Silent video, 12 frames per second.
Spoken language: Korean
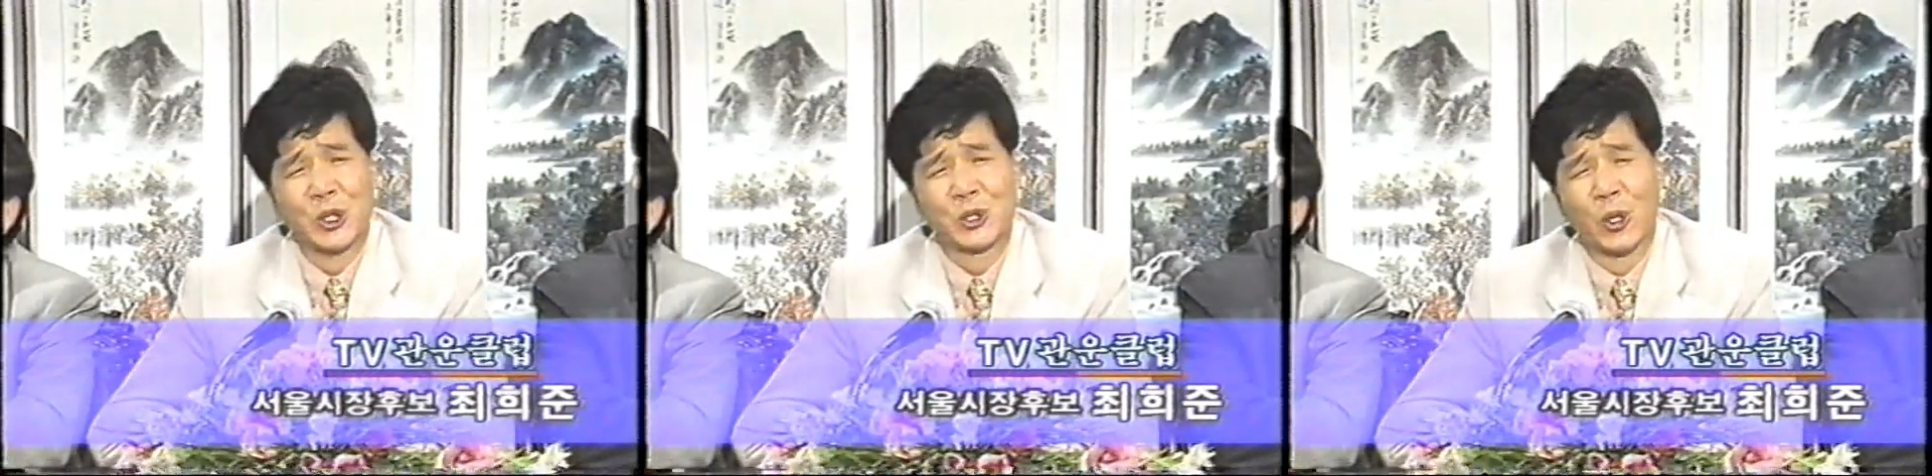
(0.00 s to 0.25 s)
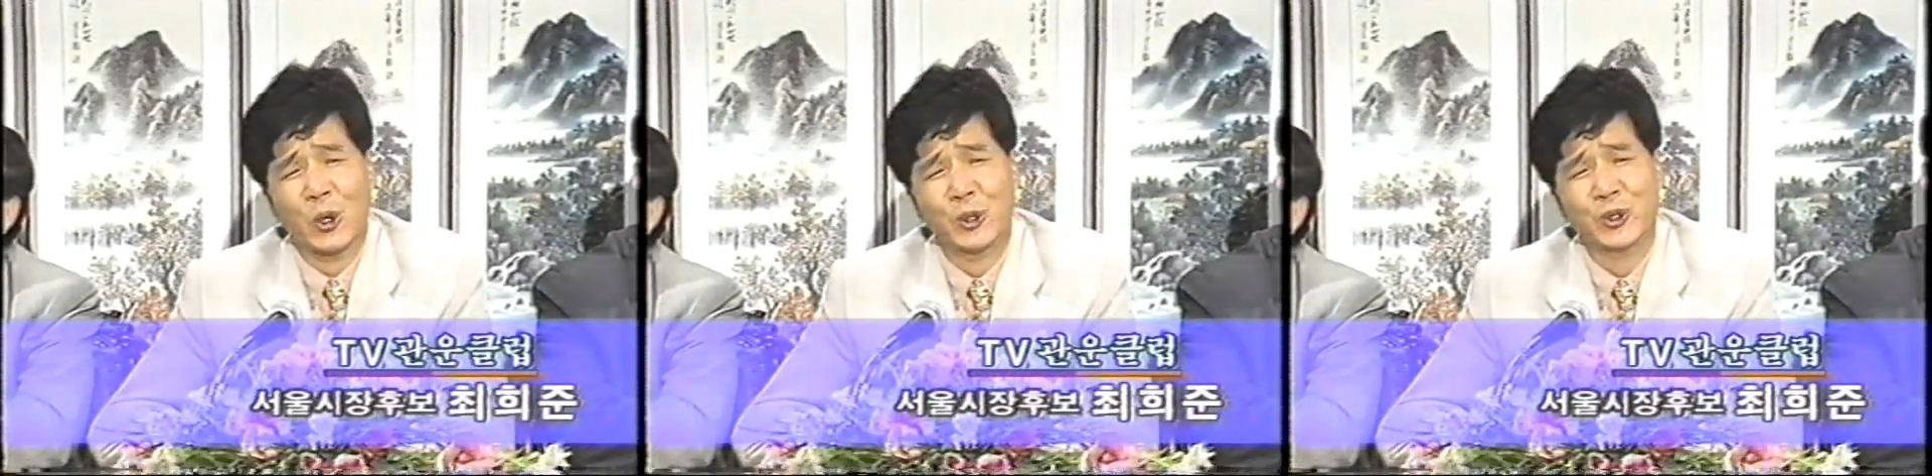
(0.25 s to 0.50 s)

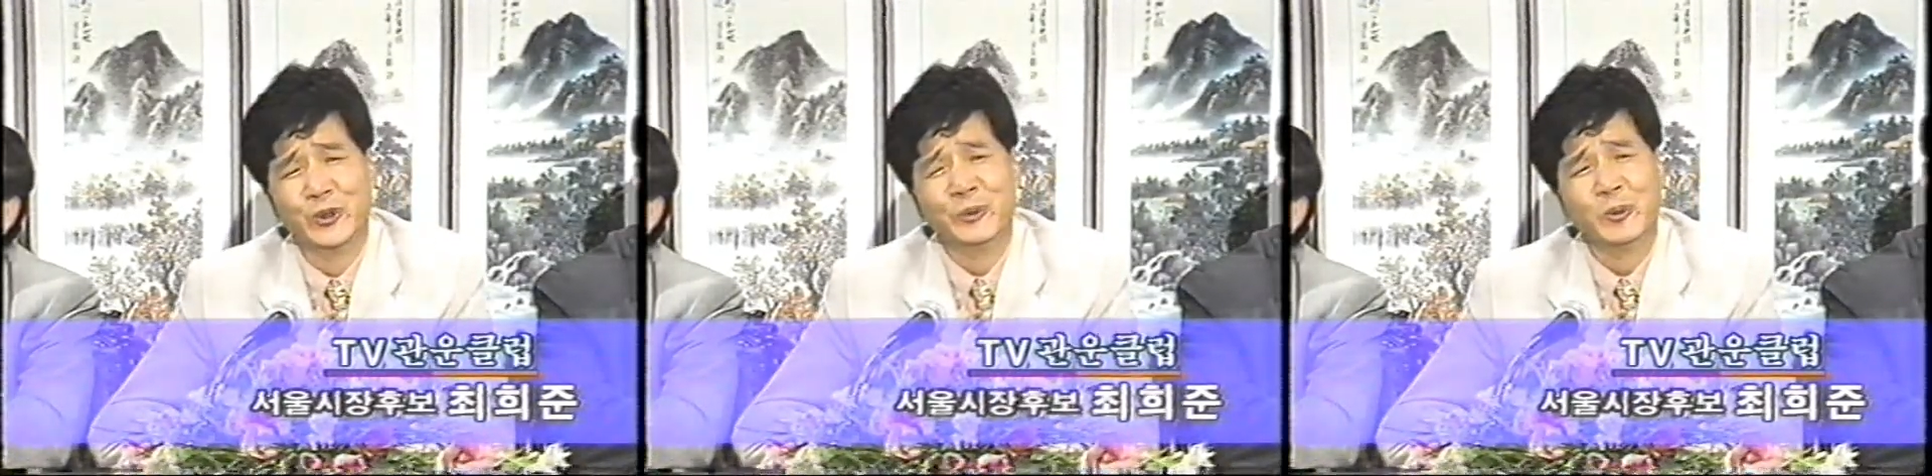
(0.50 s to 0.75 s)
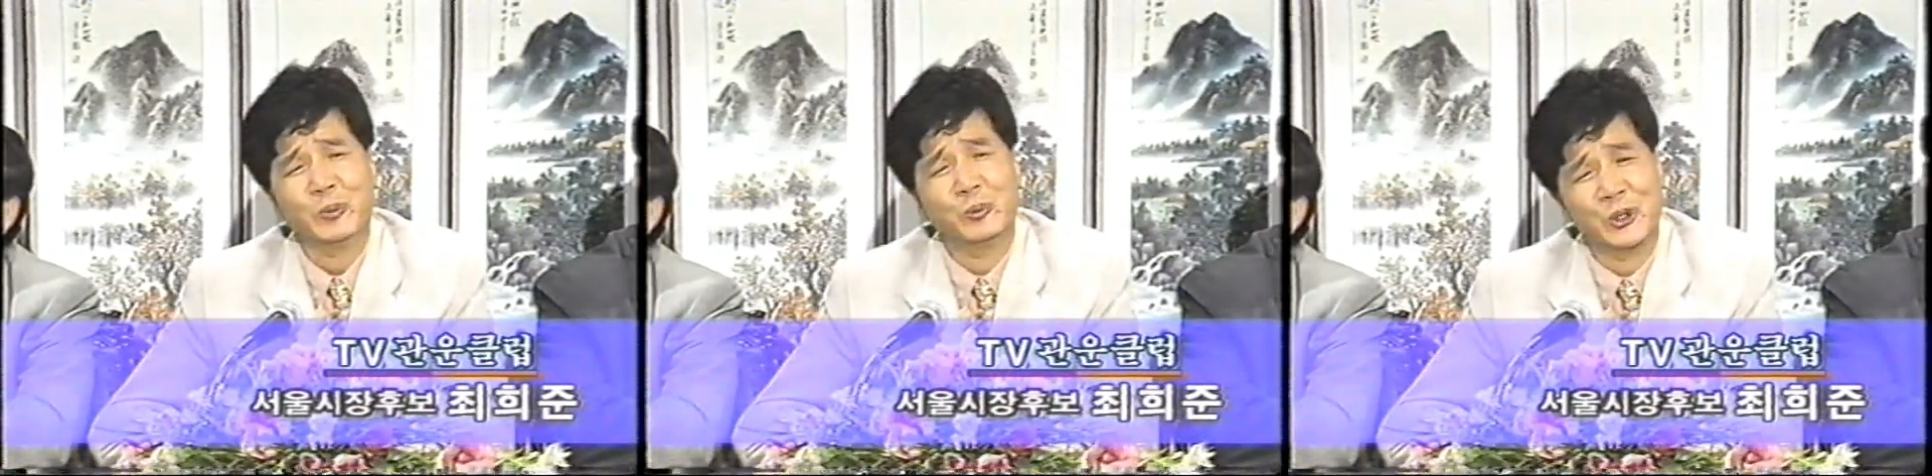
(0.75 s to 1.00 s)

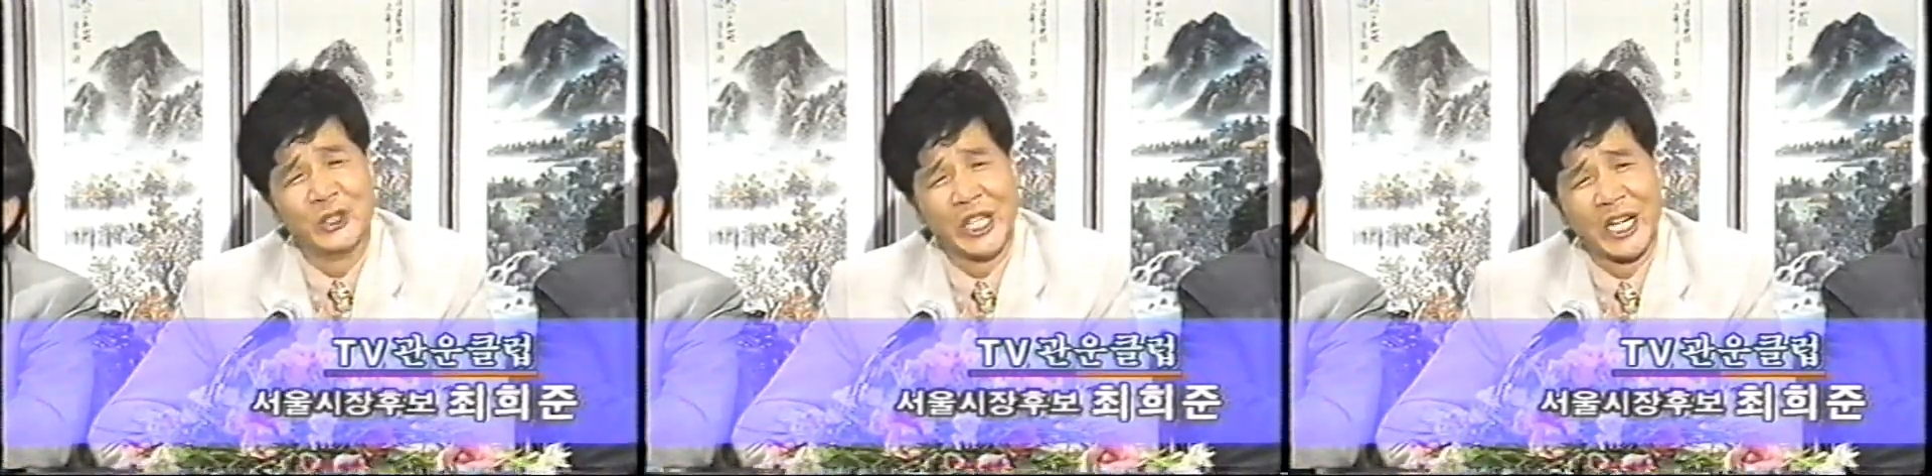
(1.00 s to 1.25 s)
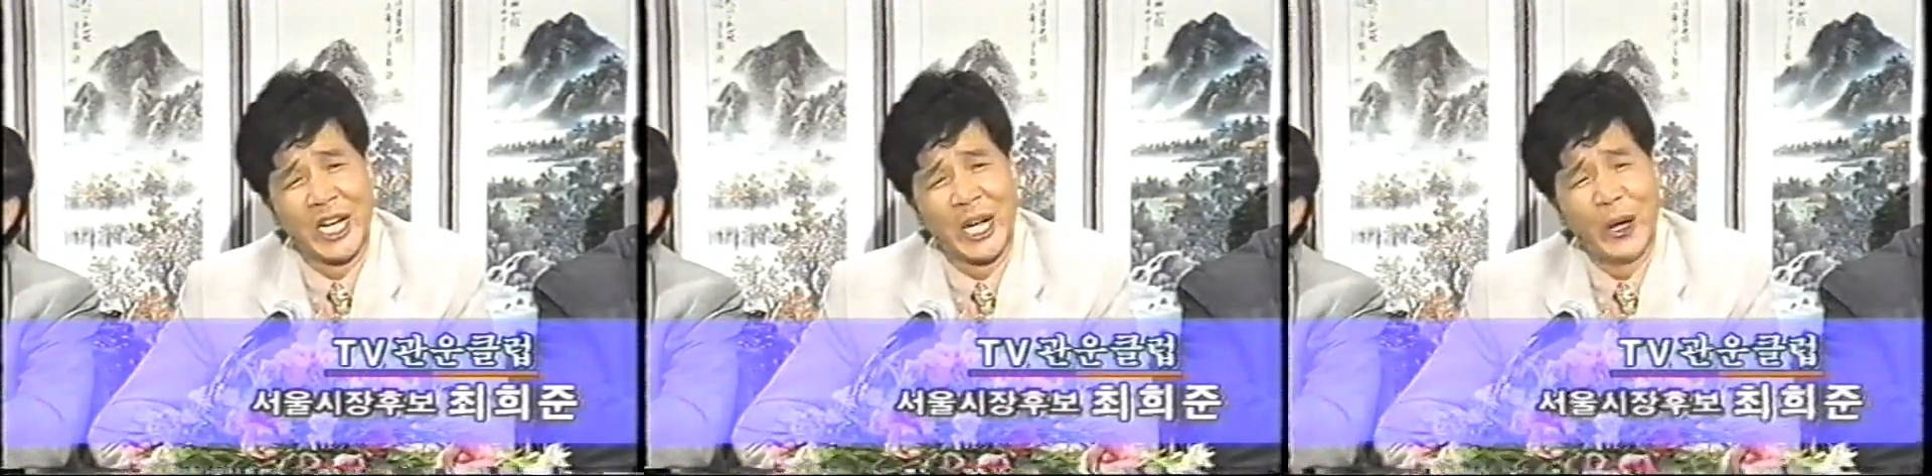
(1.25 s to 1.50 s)
서울은
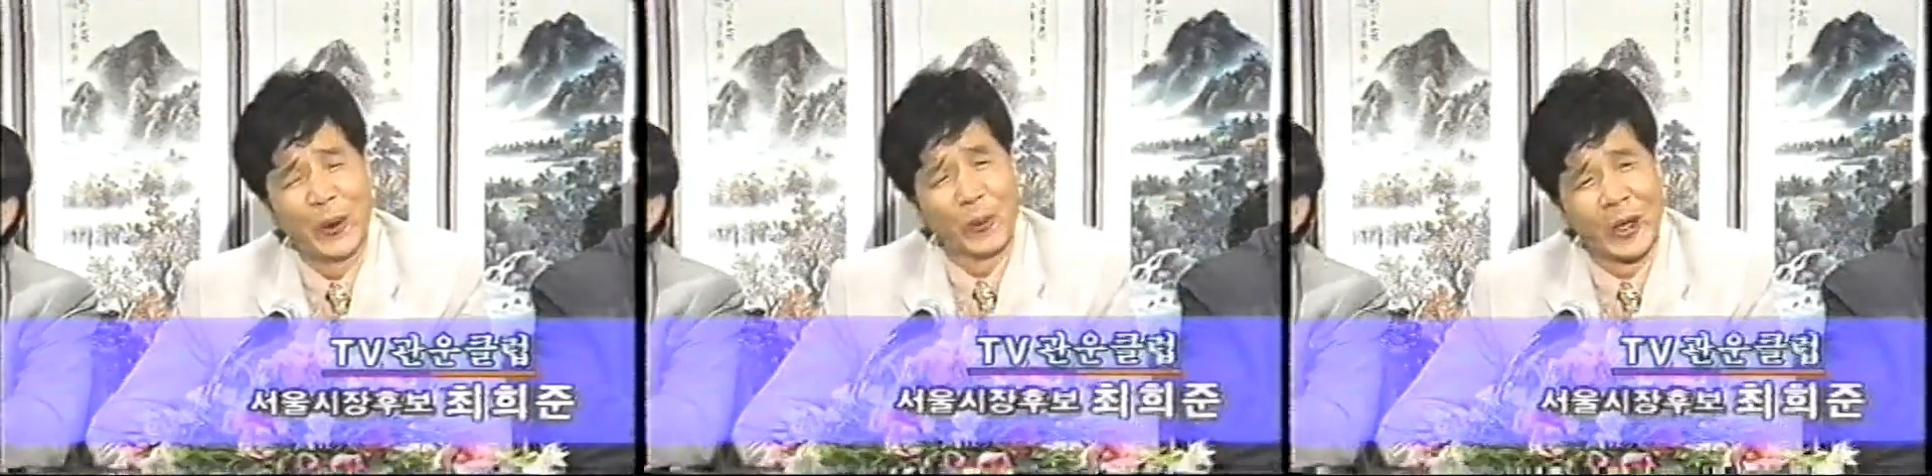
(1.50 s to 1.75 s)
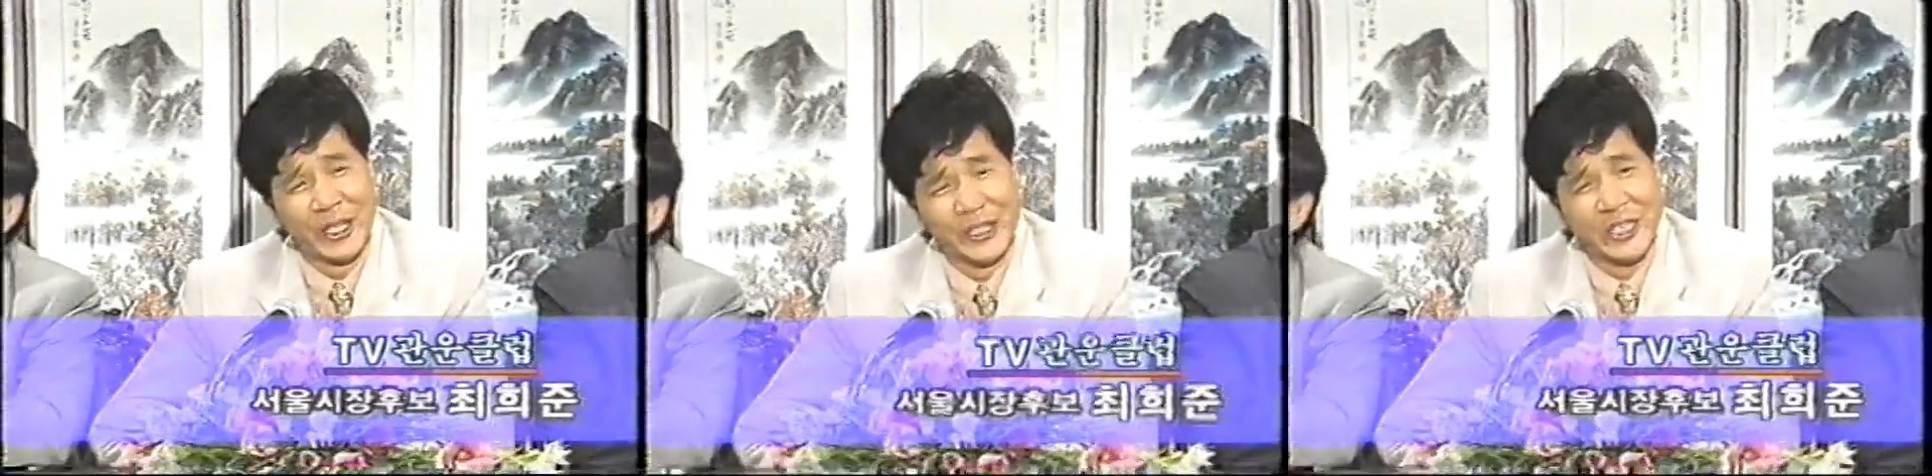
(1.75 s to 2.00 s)
문제가
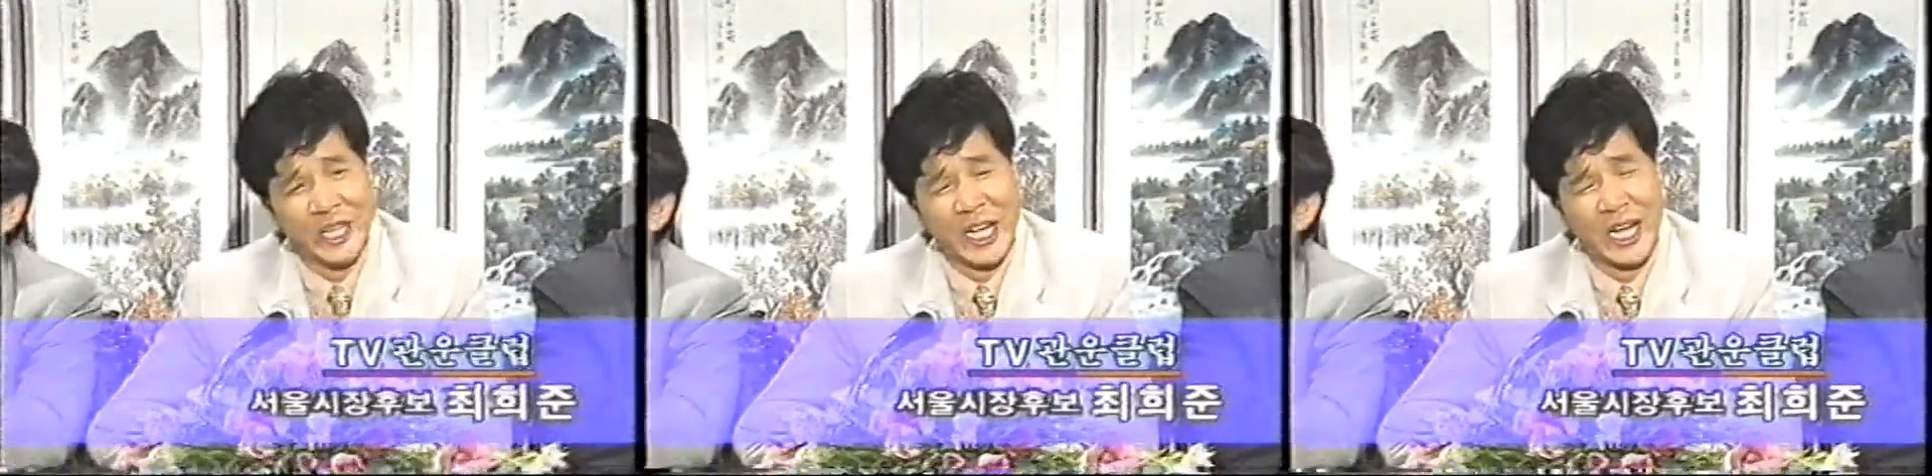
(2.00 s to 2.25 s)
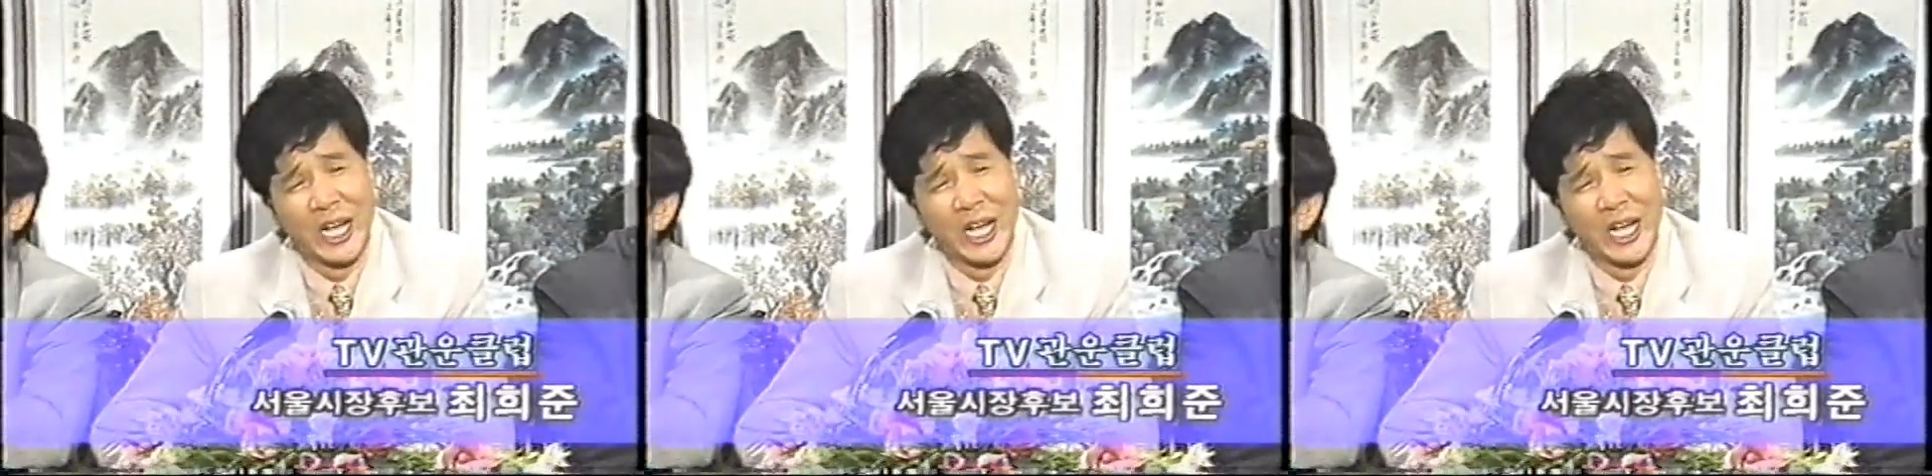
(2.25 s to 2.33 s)
왜 있느냐.